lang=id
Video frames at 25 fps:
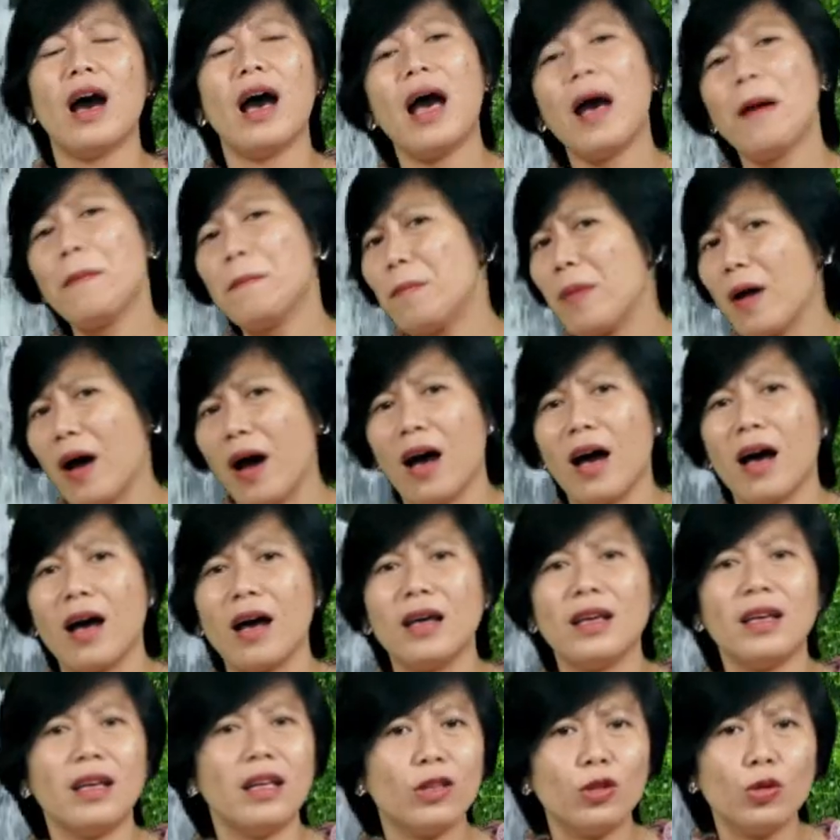apa
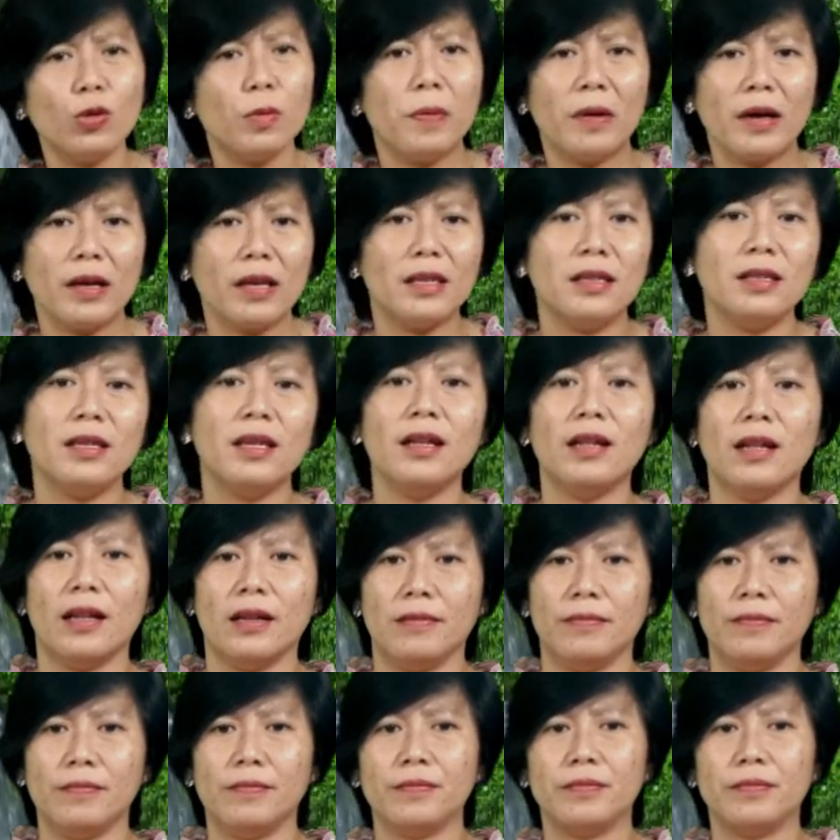itu penginjilan.